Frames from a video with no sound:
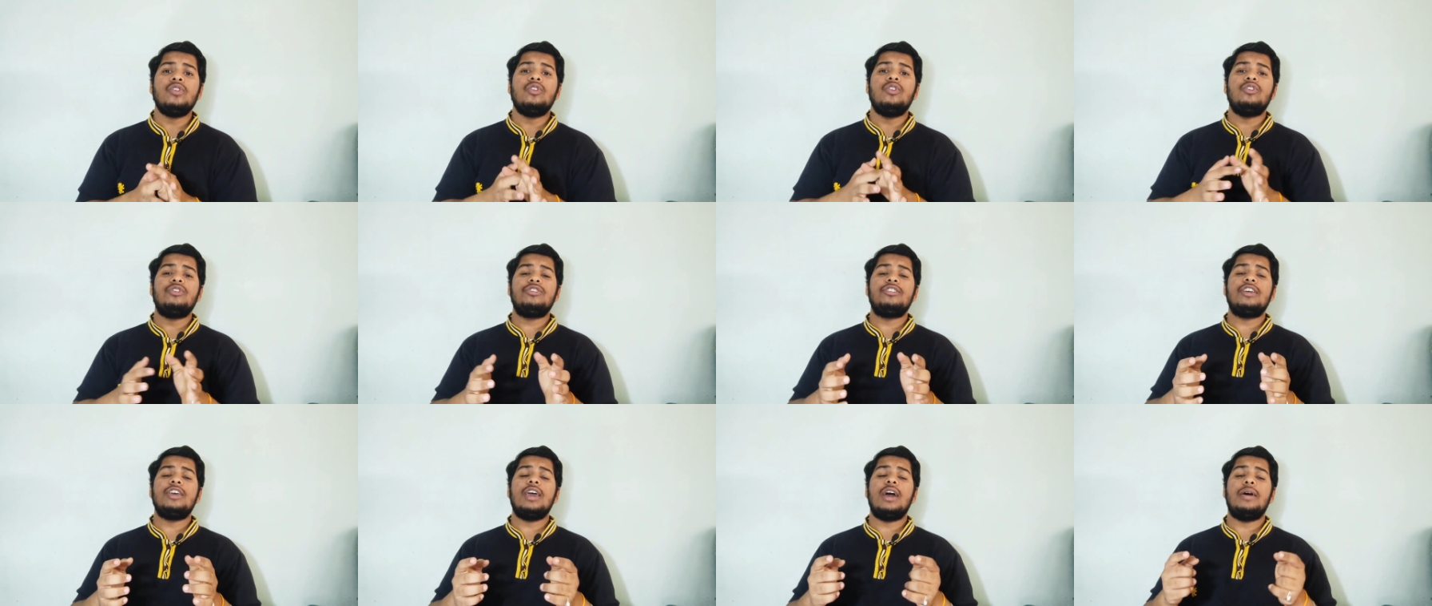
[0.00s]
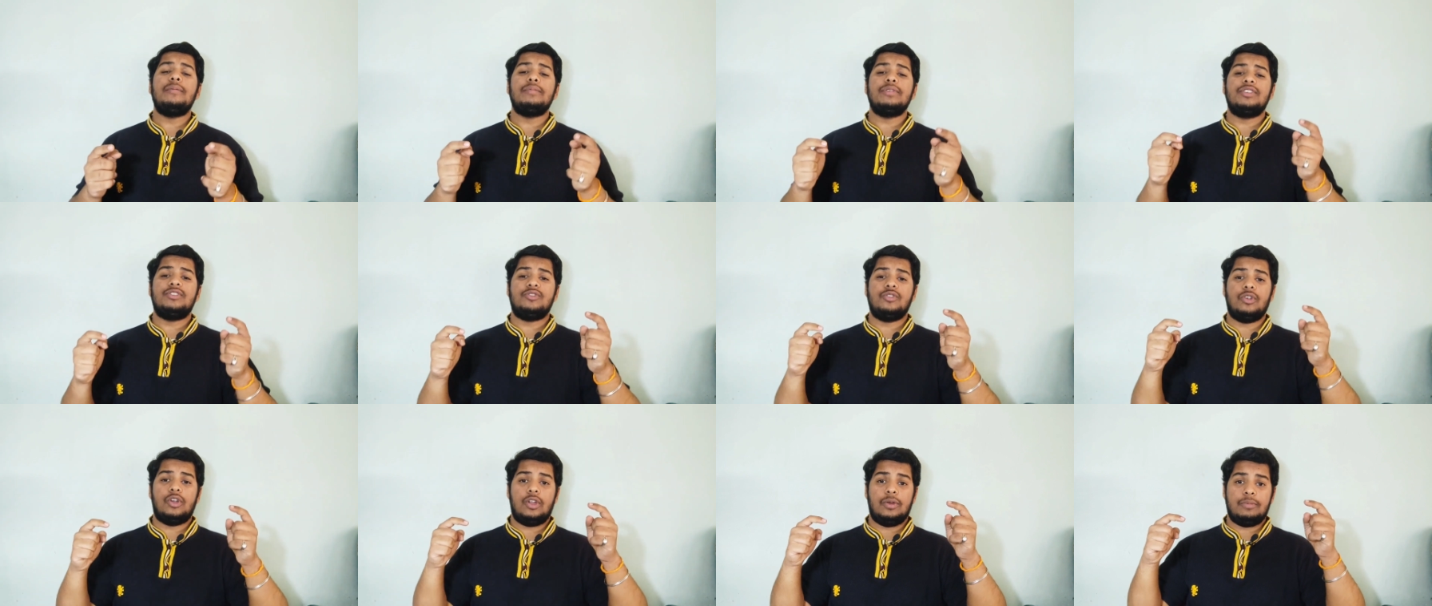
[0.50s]
उसकी हम
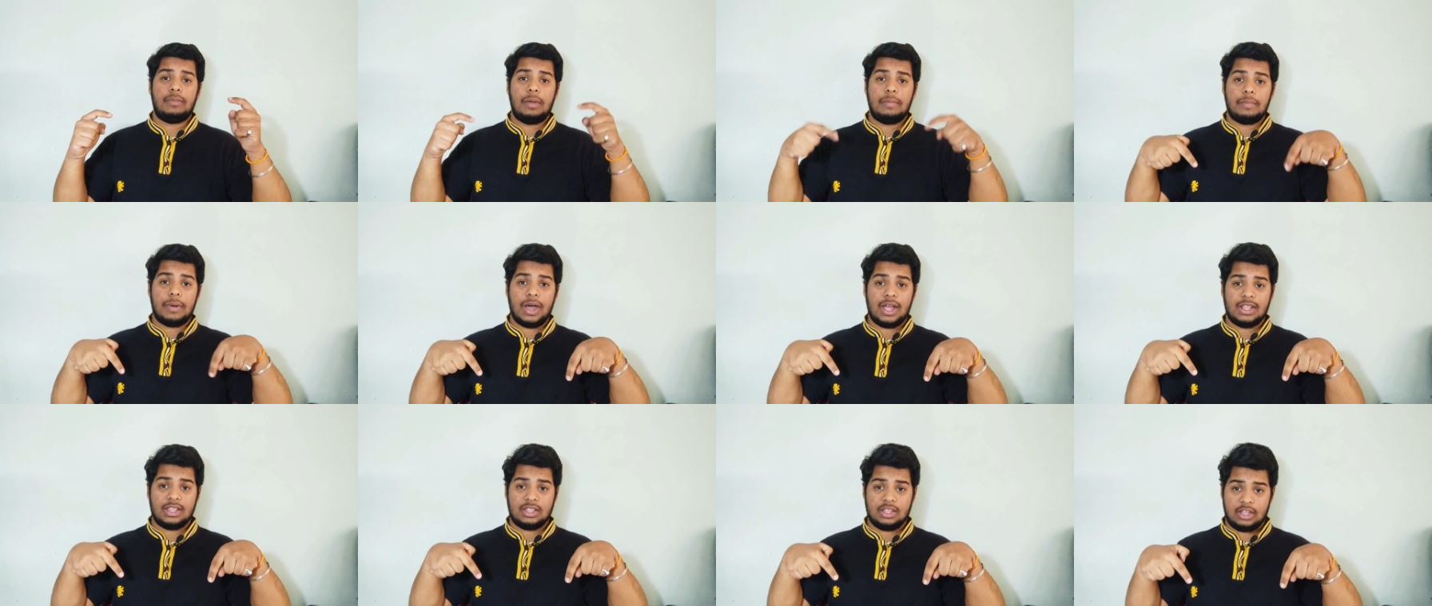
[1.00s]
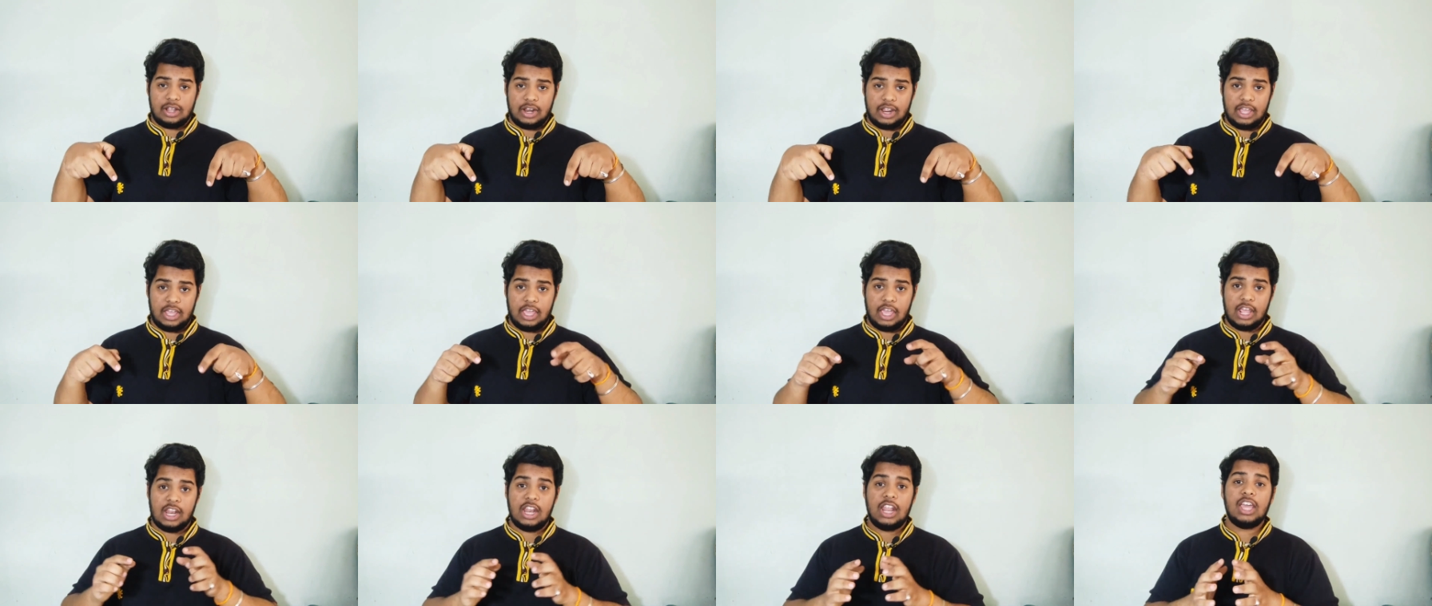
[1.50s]
इस वीडियो में बात
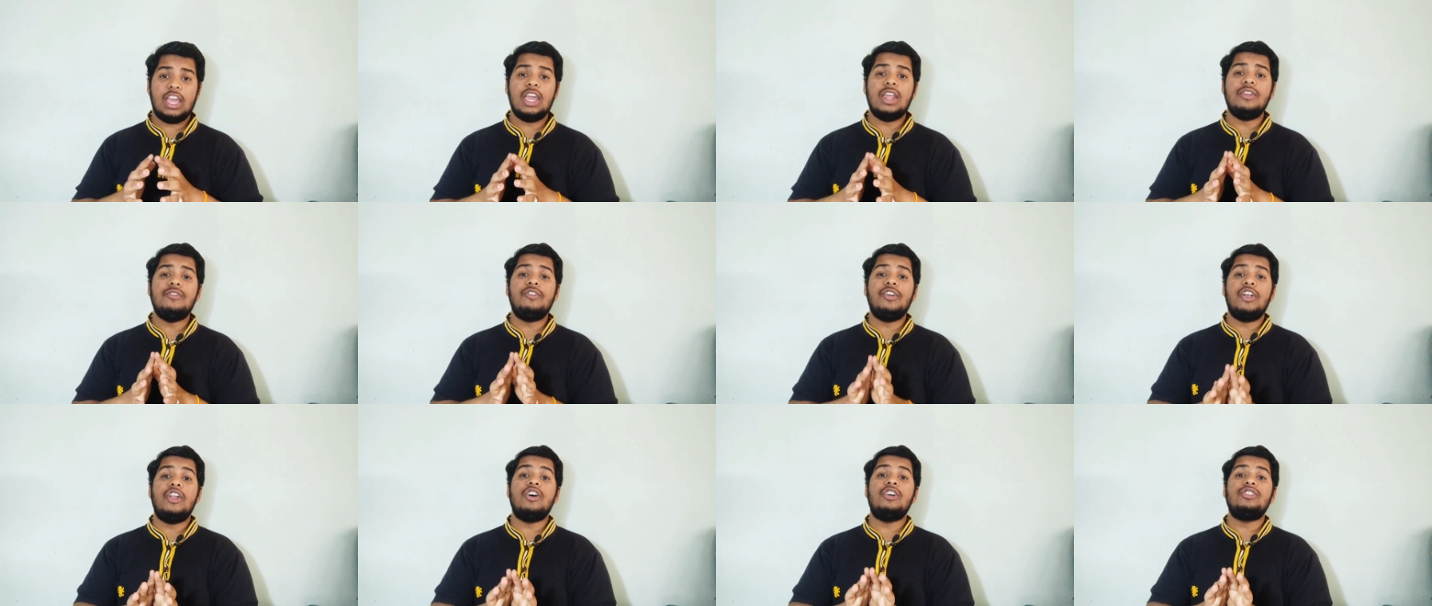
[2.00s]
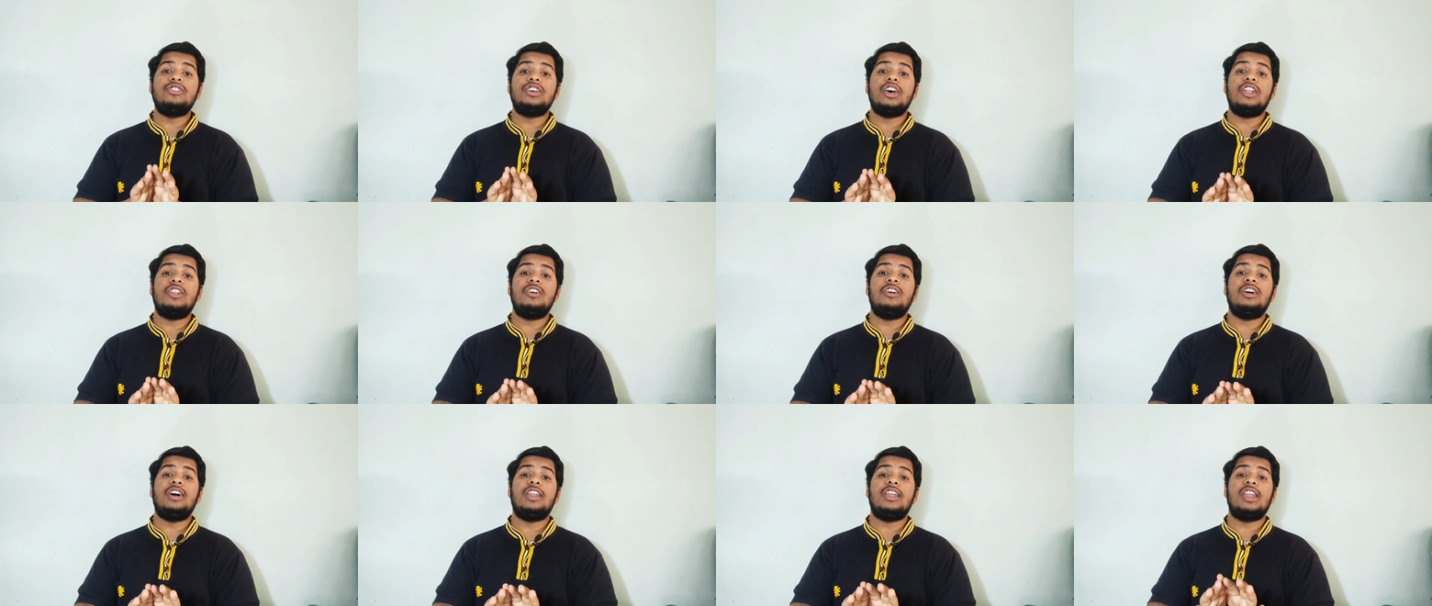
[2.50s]
करेंगे लेकिन वीडियो
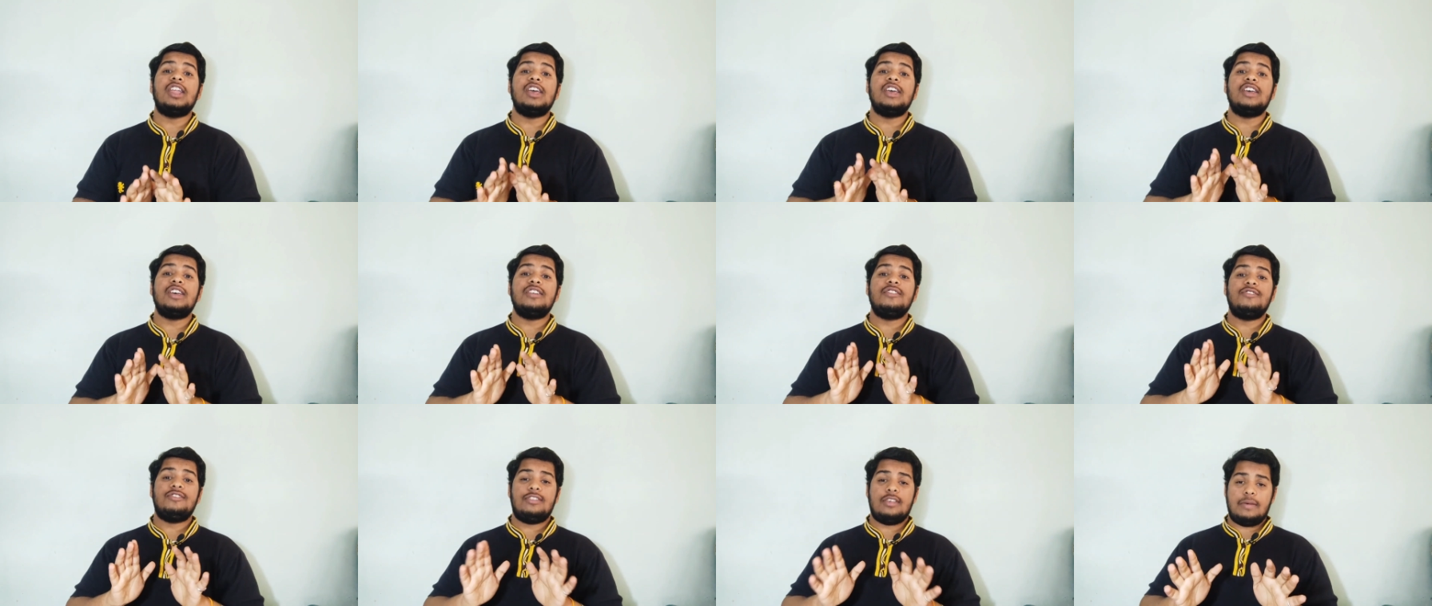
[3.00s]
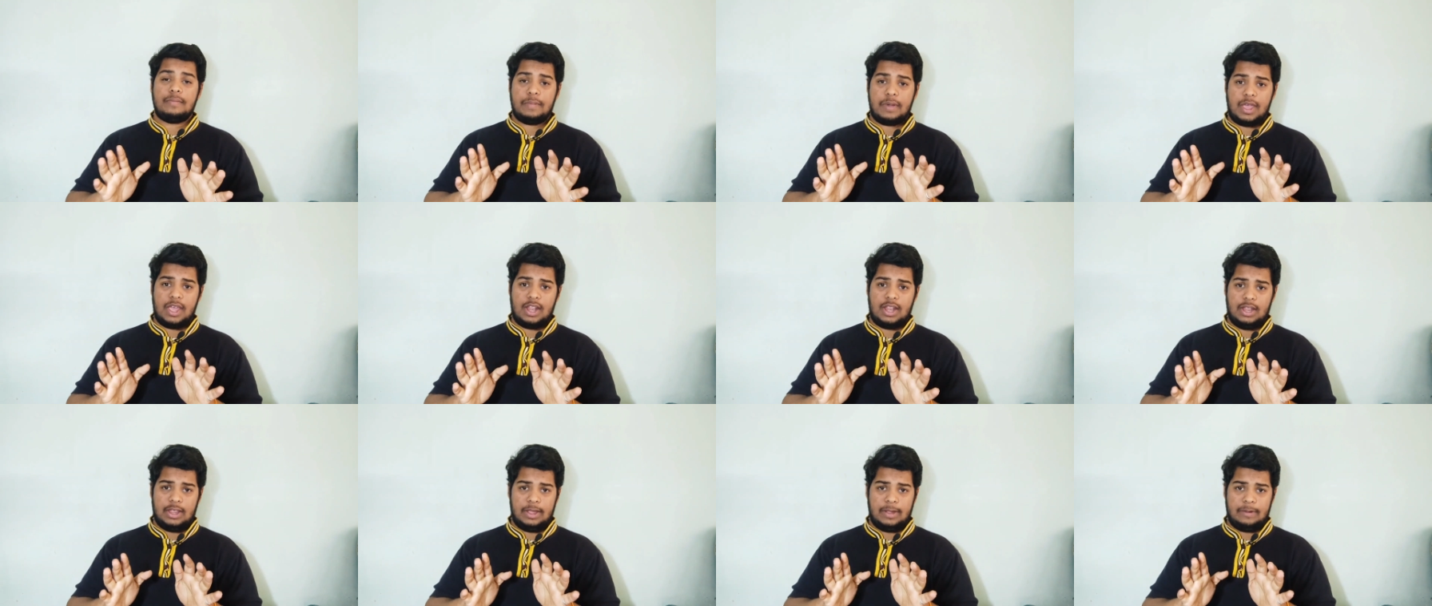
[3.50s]
चालू करने से
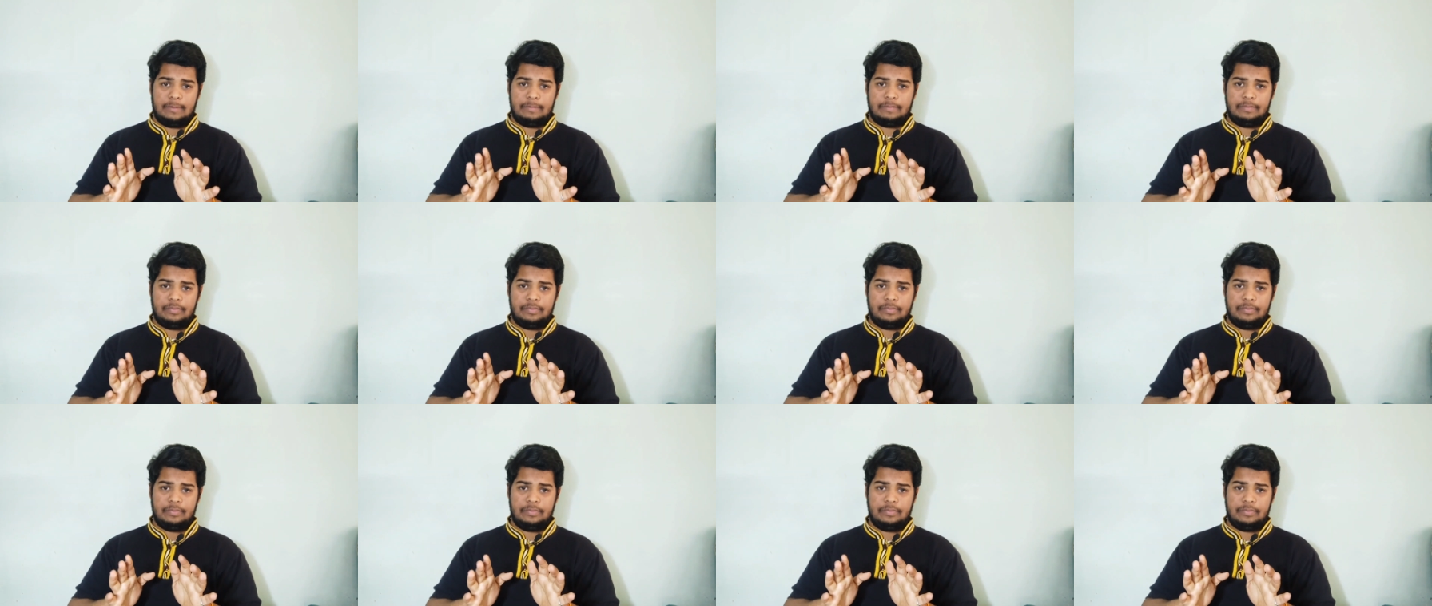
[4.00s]
पहले